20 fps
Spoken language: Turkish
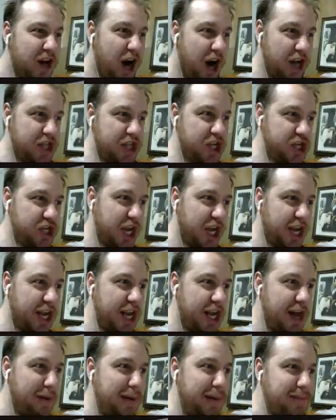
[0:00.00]
Artık şekil
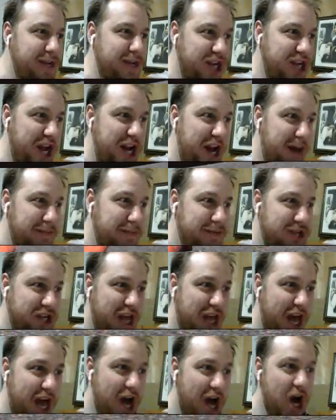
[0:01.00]
yapamayacaksın lan
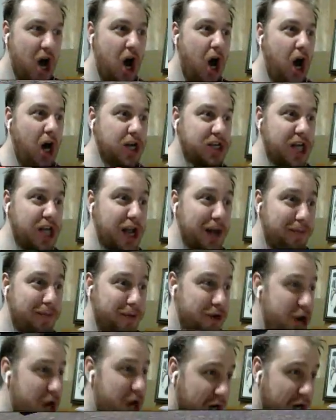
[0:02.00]
bize. Ağzını
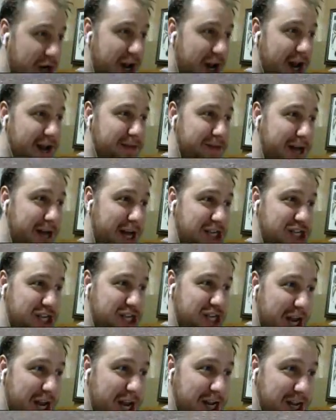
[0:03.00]
burnunu kırarım lan
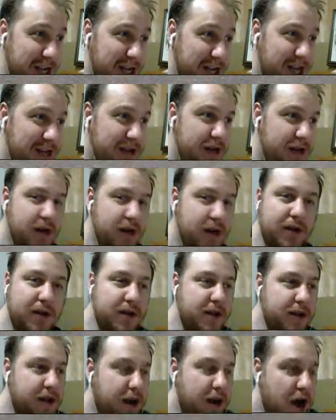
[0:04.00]
senin.
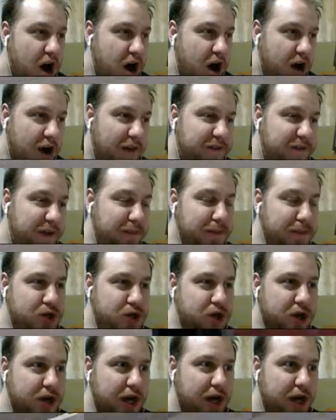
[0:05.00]
Kafamda çok